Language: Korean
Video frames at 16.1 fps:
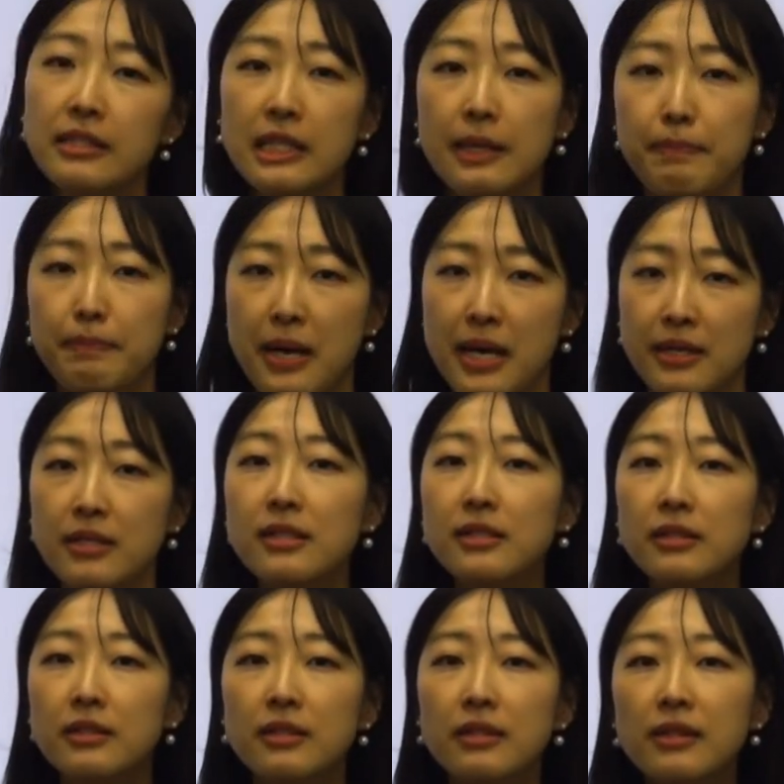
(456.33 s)

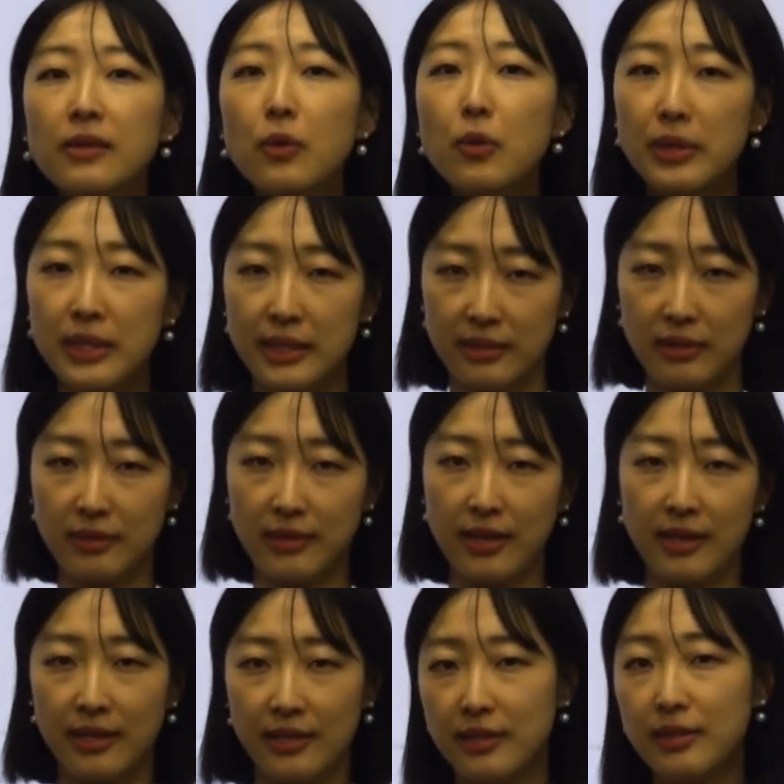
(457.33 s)
깃발을 들고
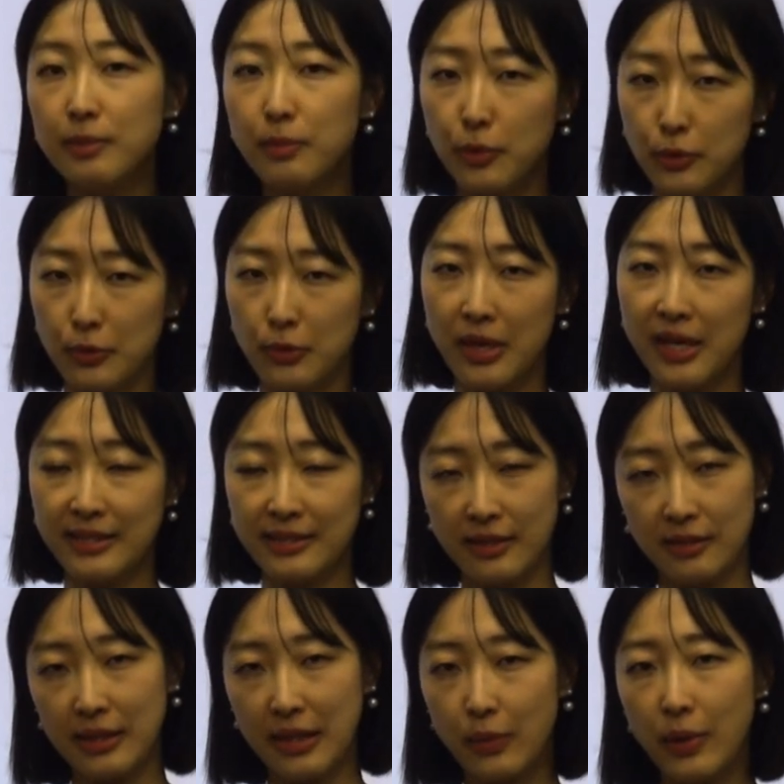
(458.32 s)
있었다라는 보도가
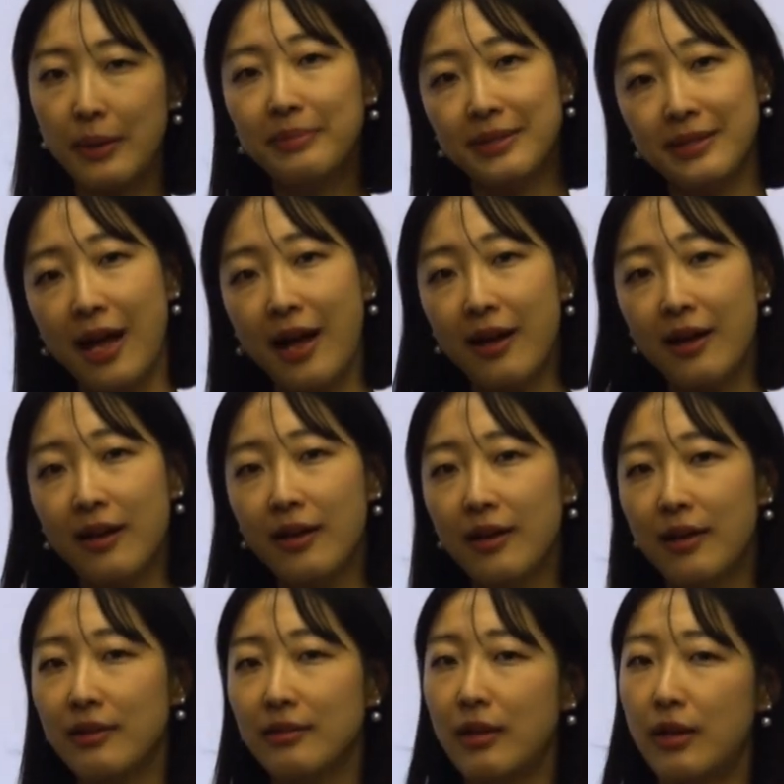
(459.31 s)
있었다고 합니다.
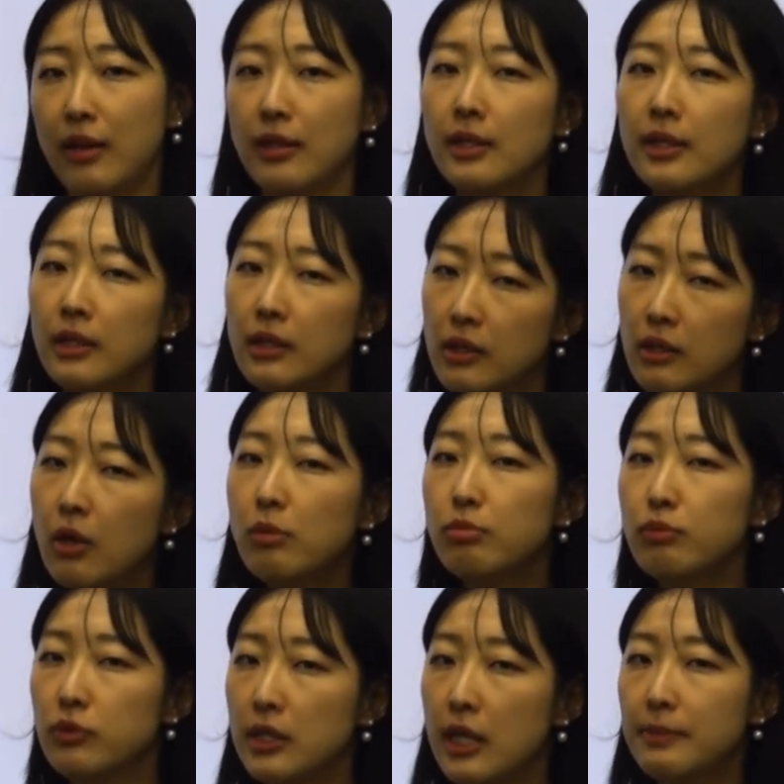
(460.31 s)
네, 이런
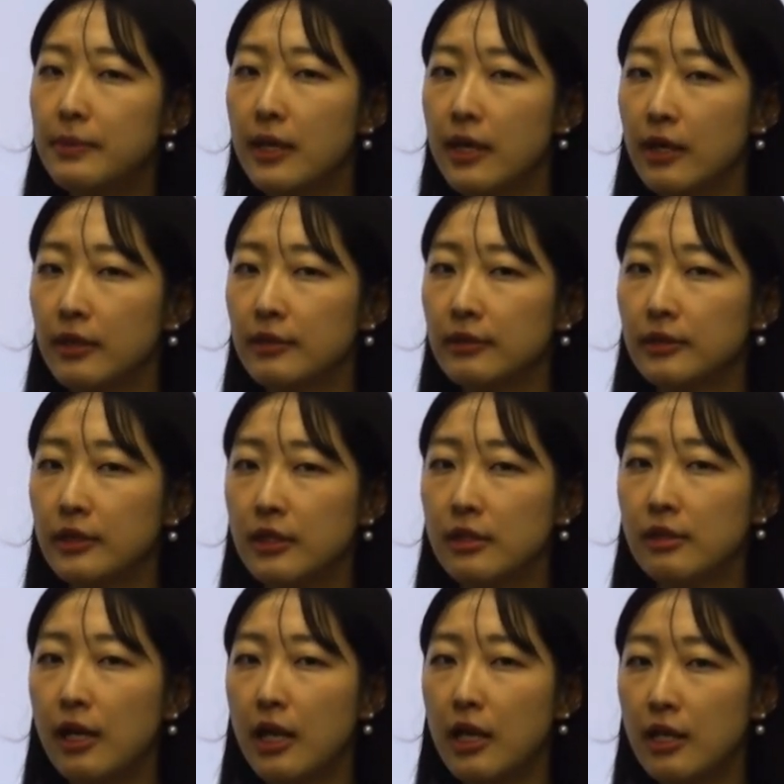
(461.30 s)
무자비한
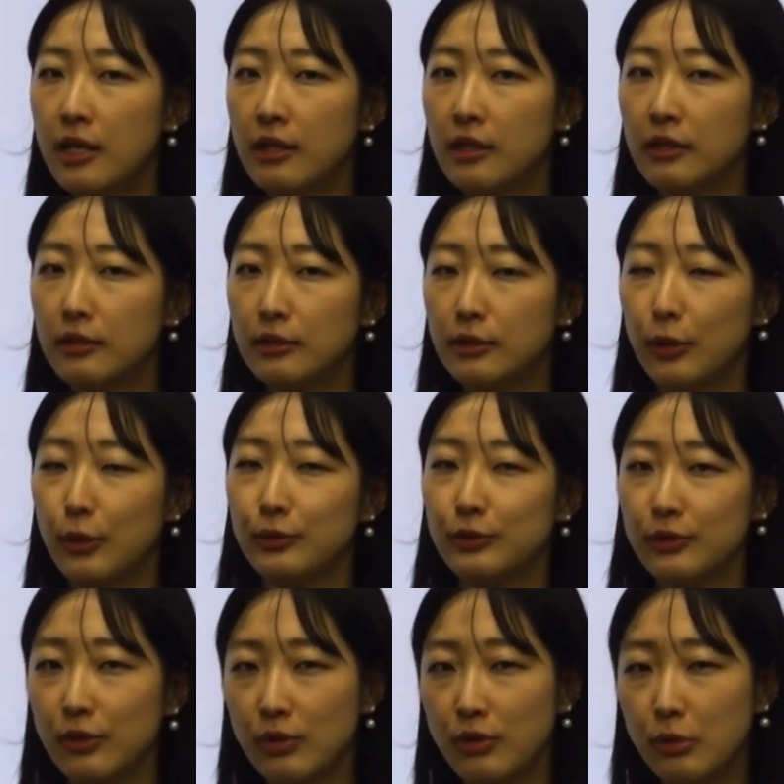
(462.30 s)
일을 할 그런
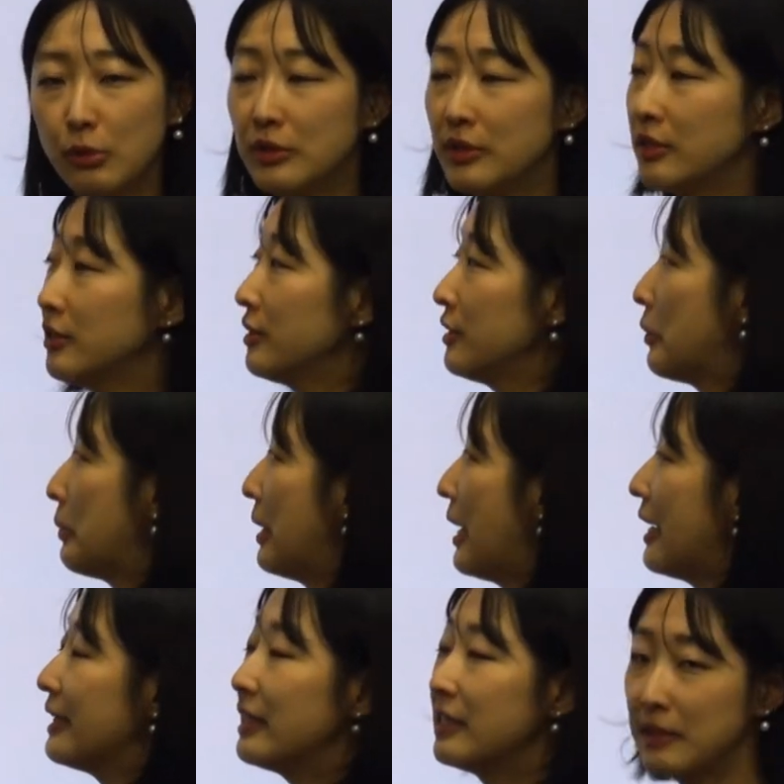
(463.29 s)
곳은 정말
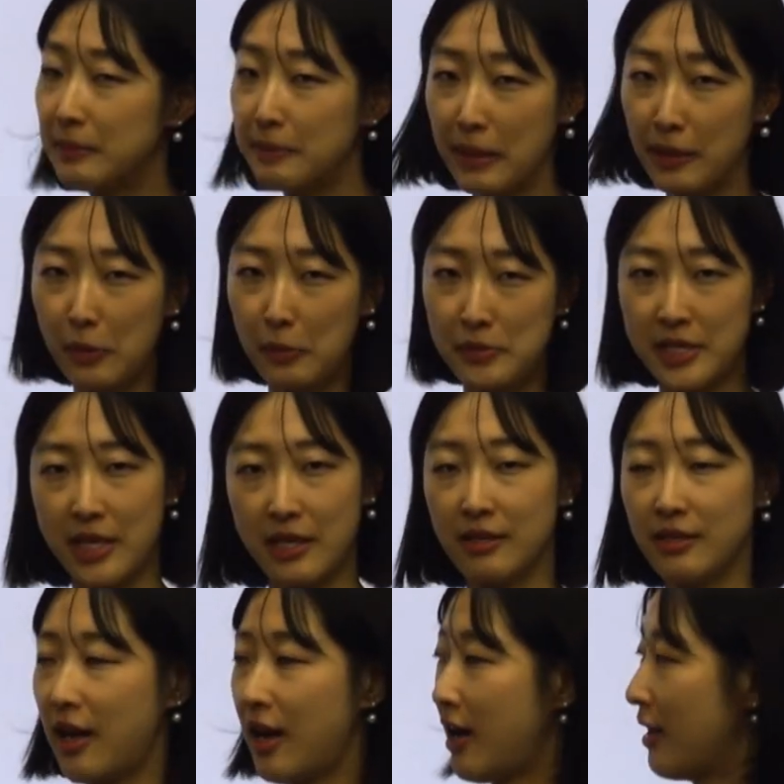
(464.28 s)
IS밖에 없지
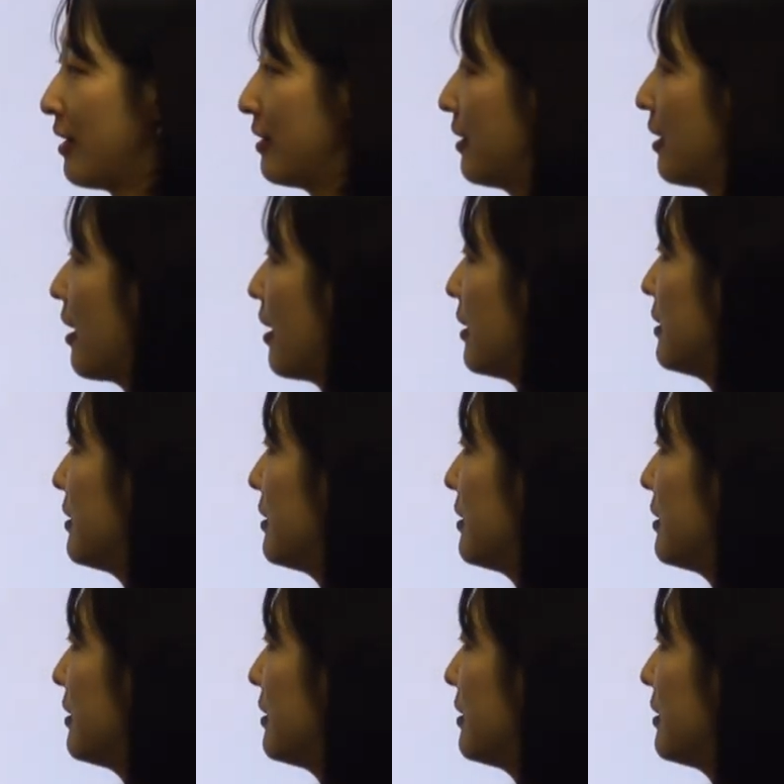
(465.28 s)
않을까라는 생각이